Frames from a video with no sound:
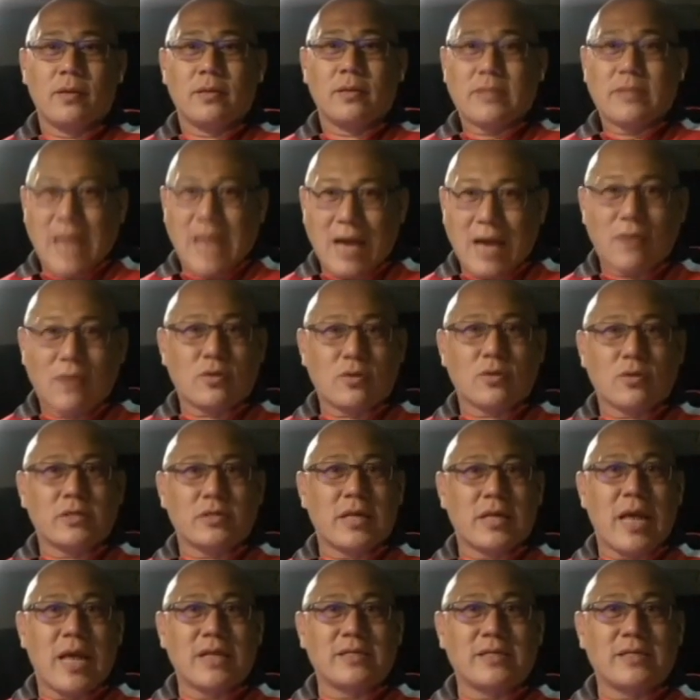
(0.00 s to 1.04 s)
จ้างแล้วต้อง
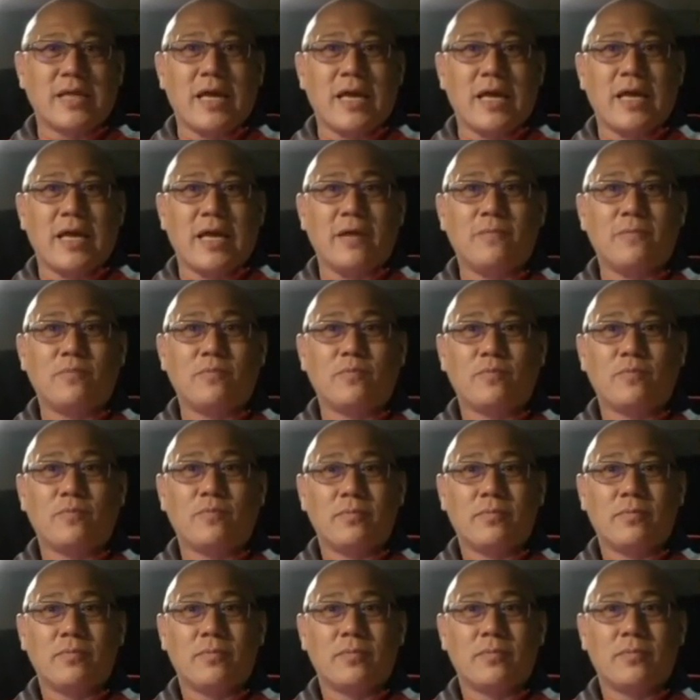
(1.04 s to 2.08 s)
ชนะสิ
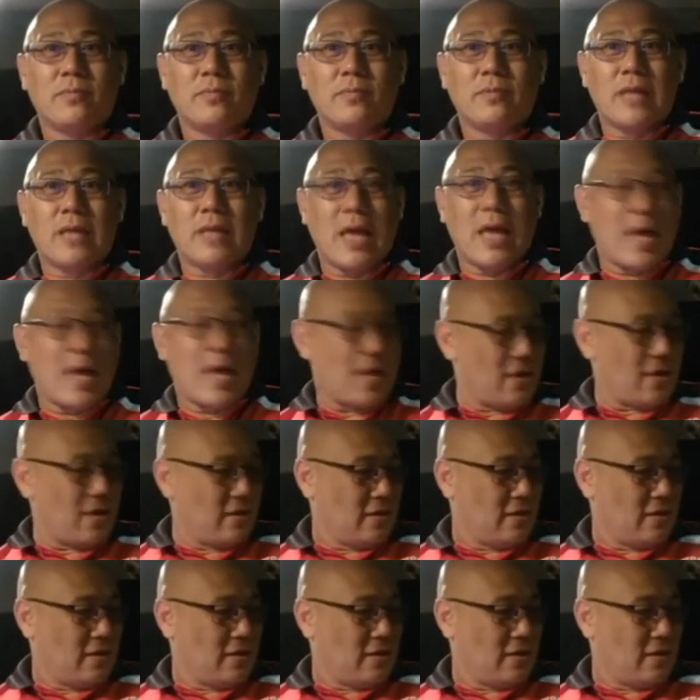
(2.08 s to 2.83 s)
นะ